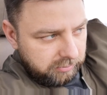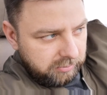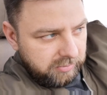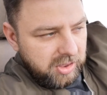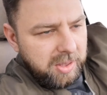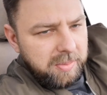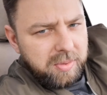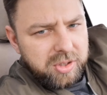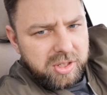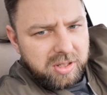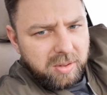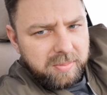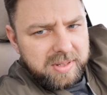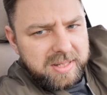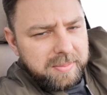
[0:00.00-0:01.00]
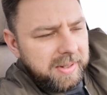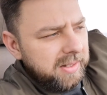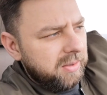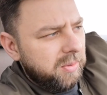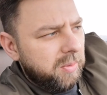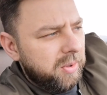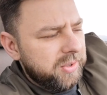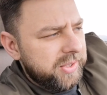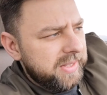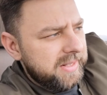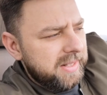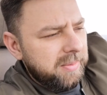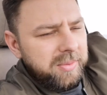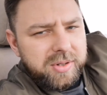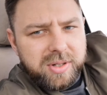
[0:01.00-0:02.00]
Nie może to być smar do łożysk,
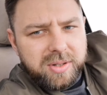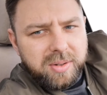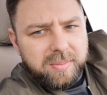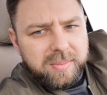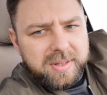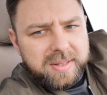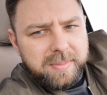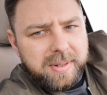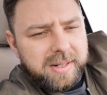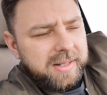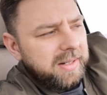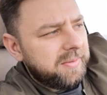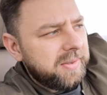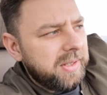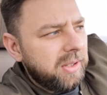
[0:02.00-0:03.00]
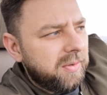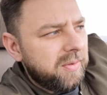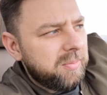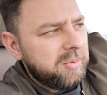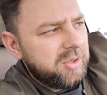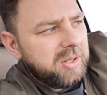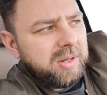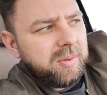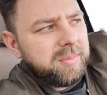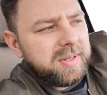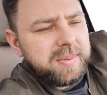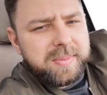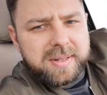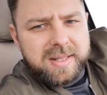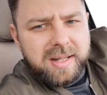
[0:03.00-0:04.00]
nie może to być smar grafitowy, musi to być
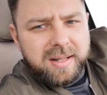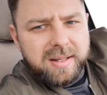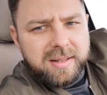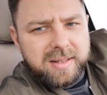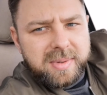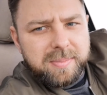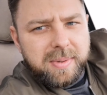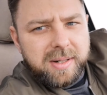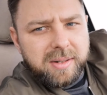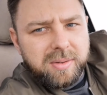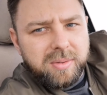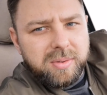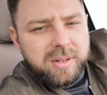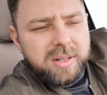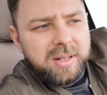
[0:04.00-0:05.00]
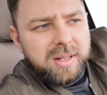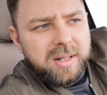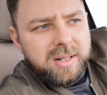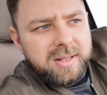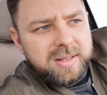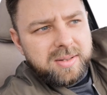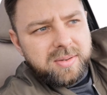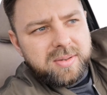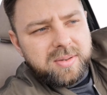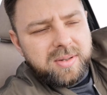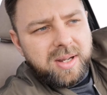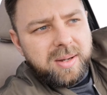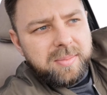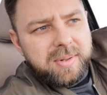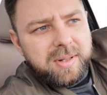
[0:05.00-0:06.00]
specjalny smar, który
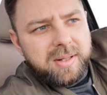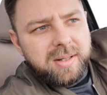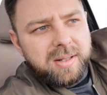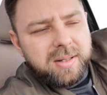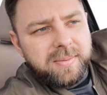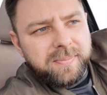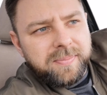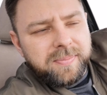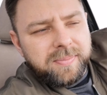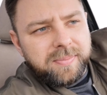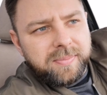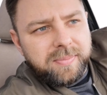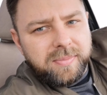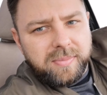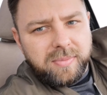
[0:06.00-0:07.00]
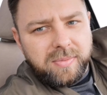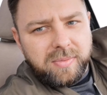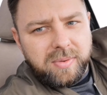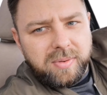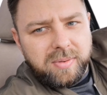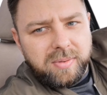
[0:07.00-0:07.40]
stosujemy mm,